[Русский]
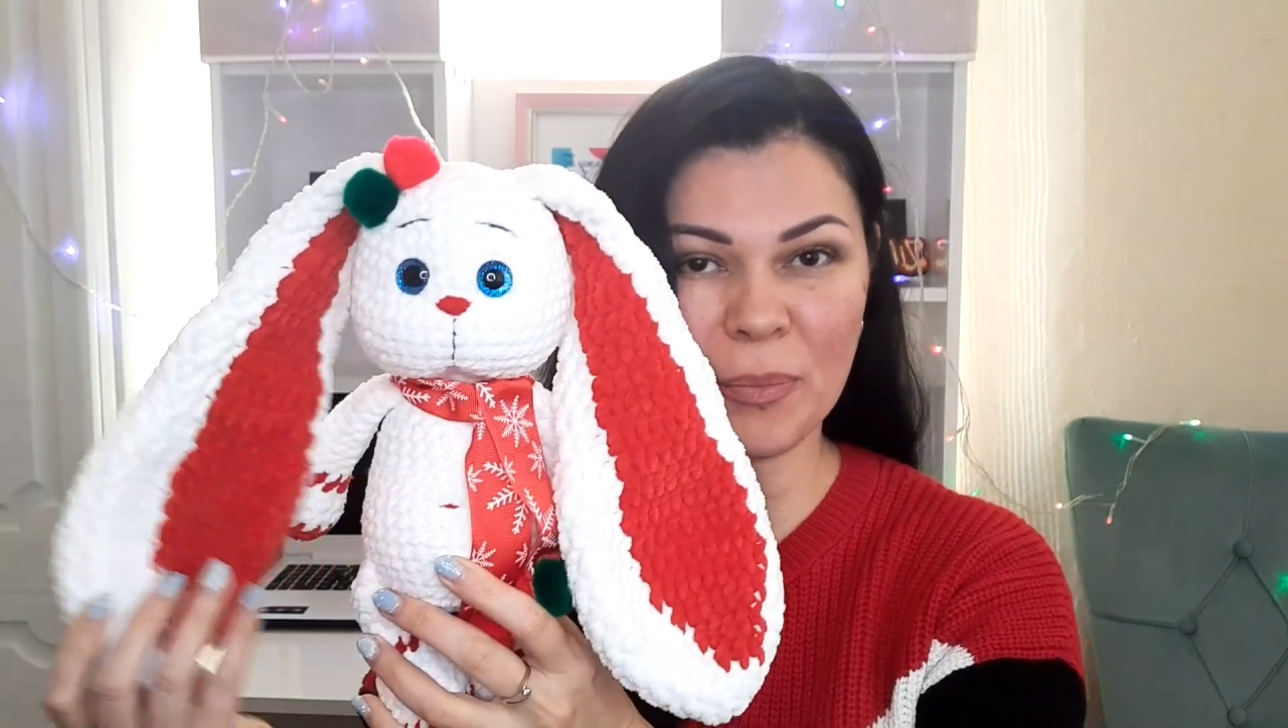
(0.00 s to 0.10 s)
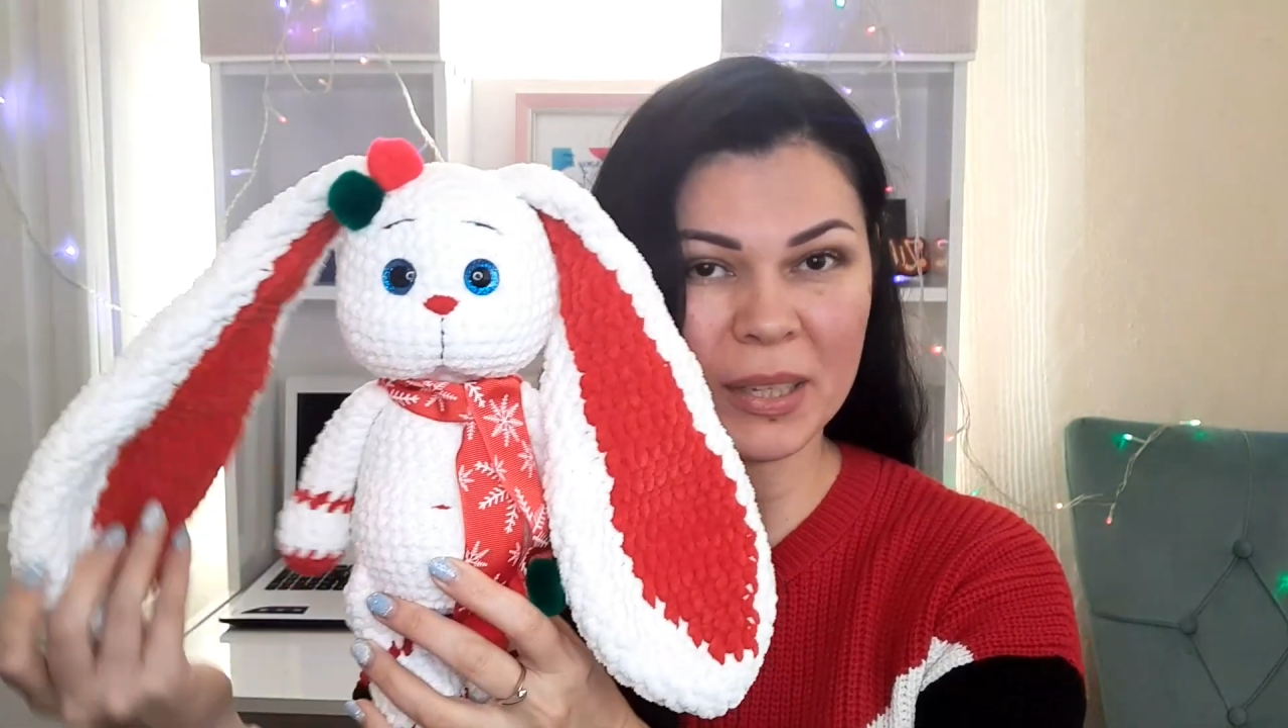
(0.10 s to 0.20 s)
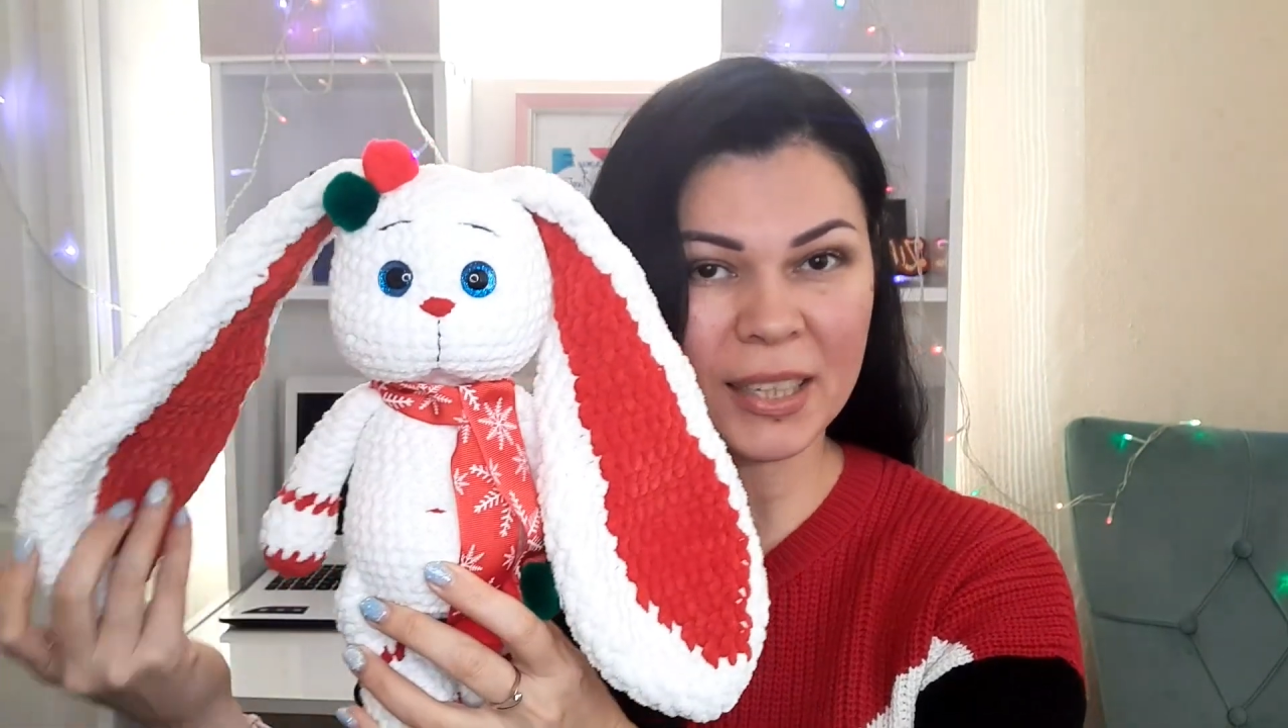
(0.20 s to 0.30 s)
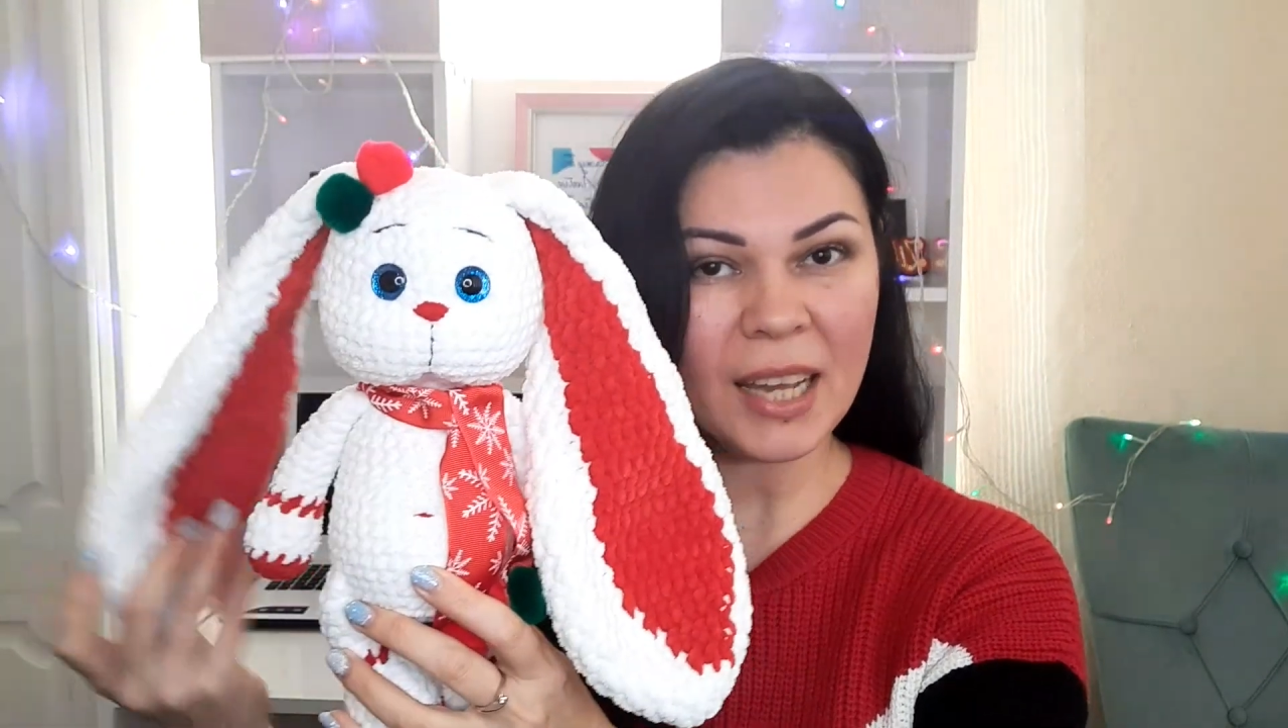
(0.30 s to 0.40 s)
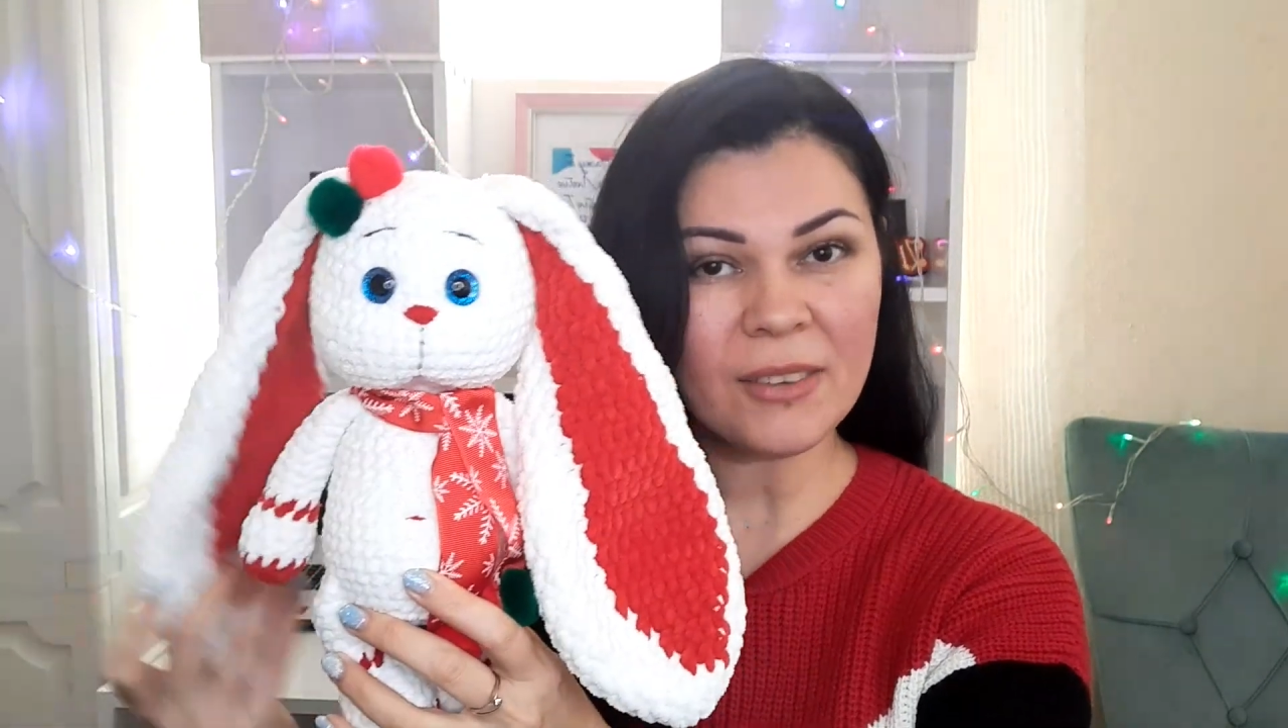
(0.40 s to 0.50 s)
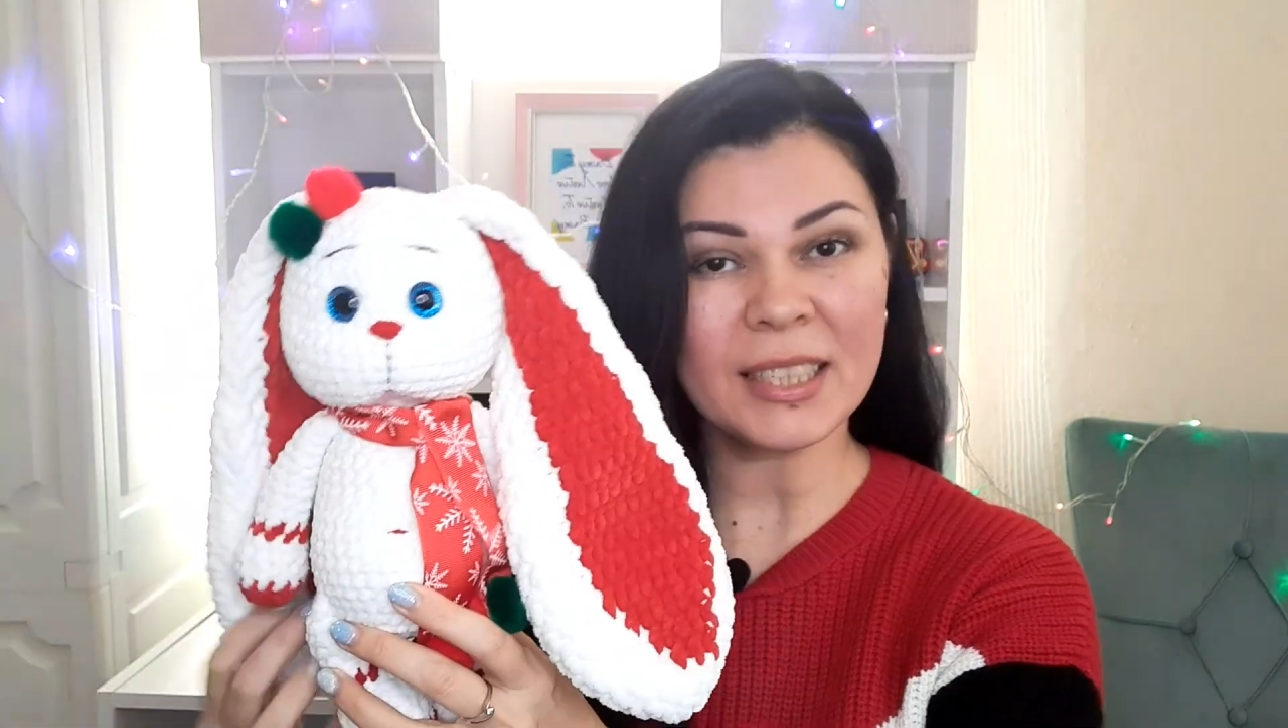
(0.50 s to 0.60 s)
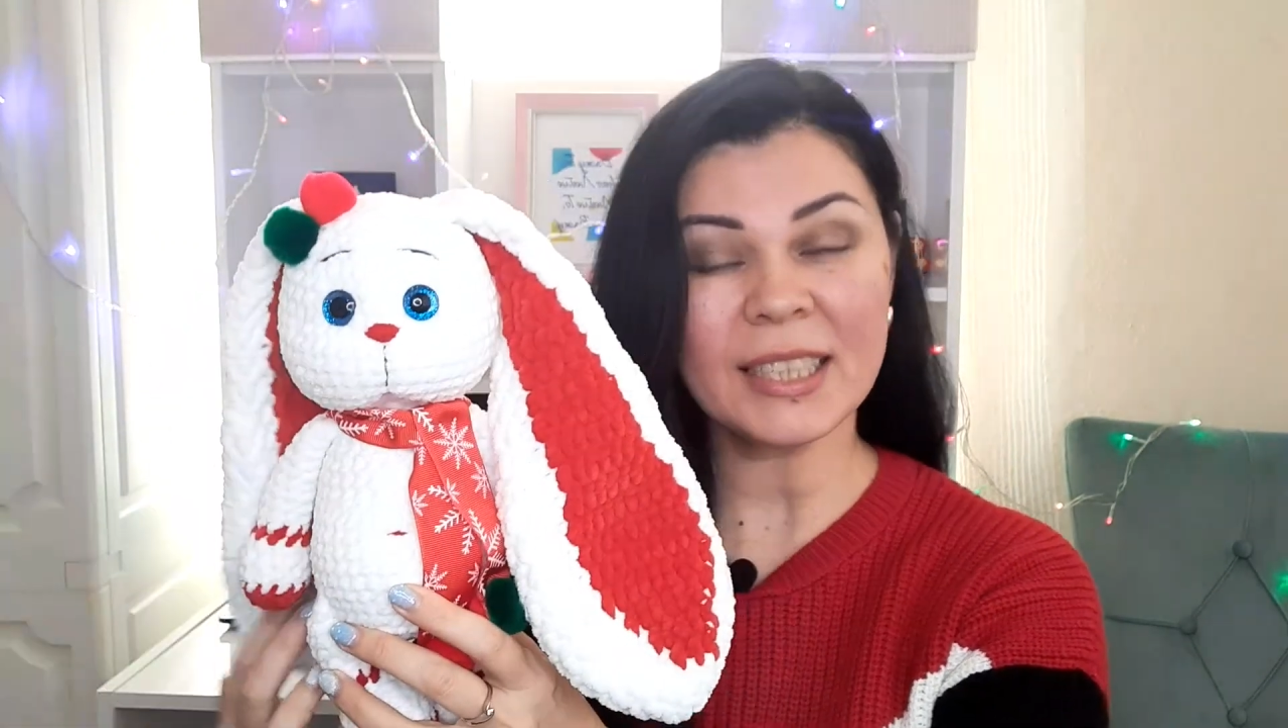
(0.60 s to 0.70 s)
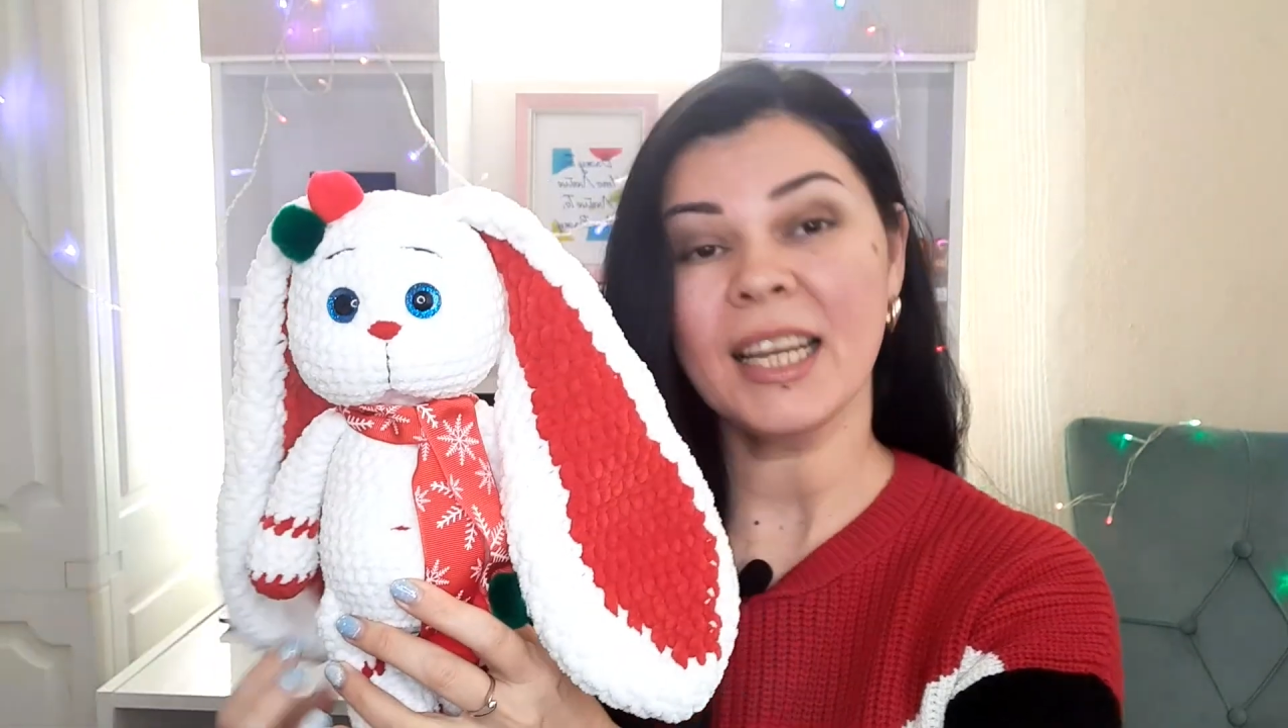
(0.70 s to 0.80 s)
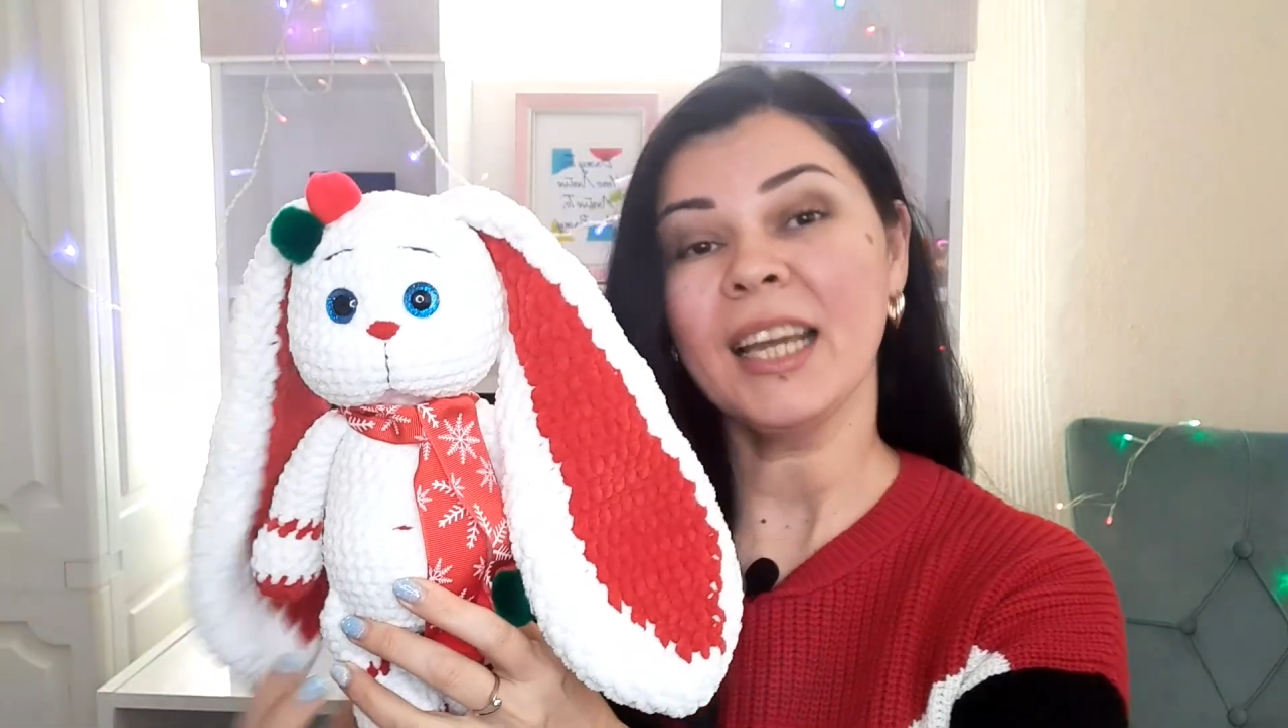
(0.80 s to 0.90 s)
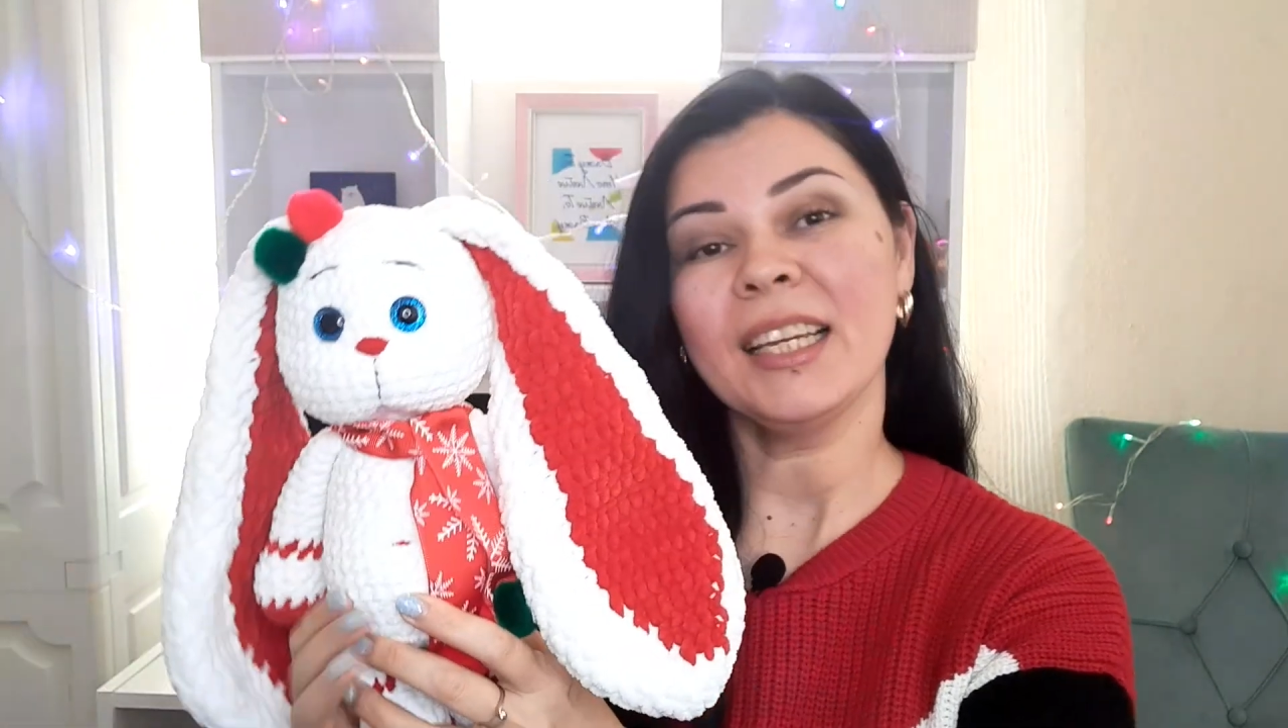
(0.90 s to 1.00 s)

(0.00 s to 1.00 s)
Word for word: понравилась.